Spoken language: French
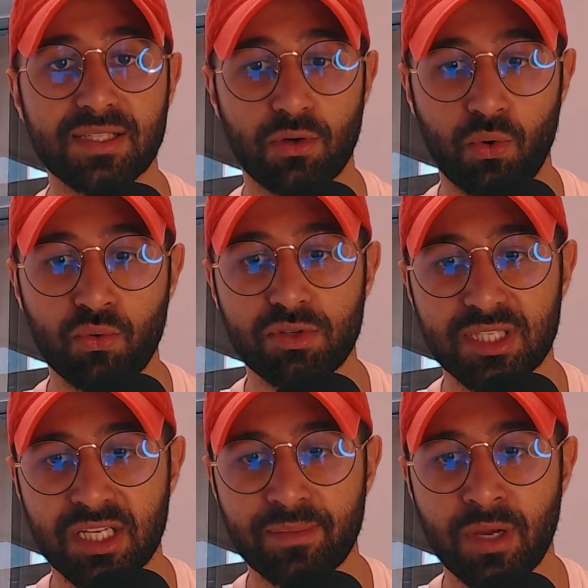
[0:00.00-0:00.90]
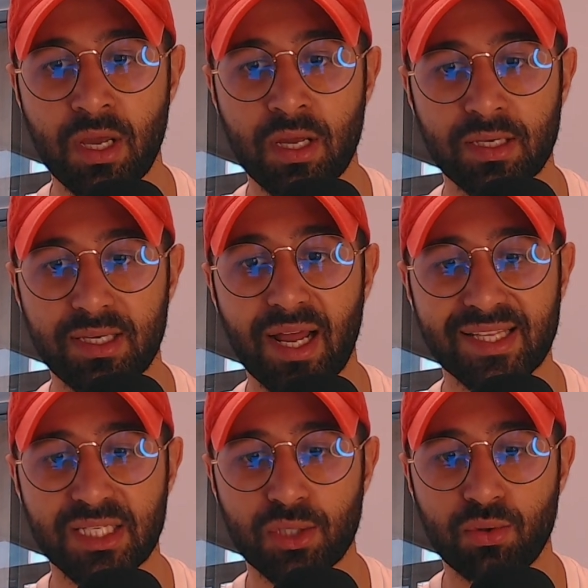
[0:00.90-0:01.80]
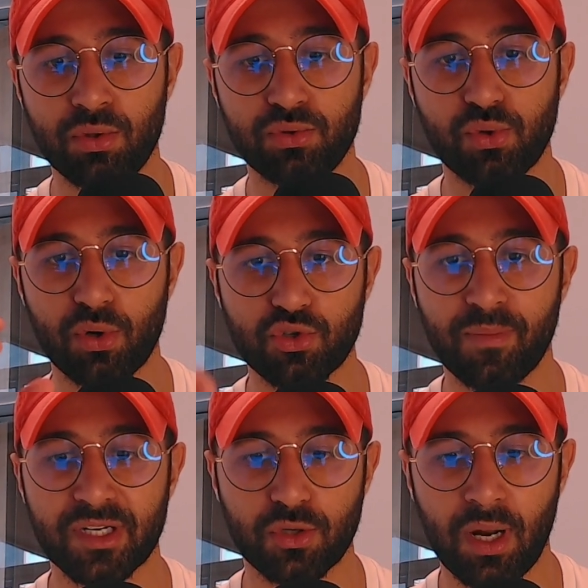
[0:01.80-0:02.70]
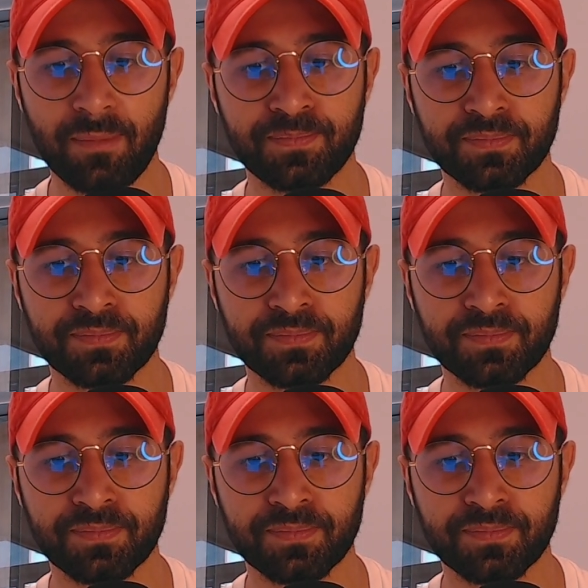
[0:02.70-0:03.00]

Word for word: C'est le 11 type qu'il articule durant ce match-là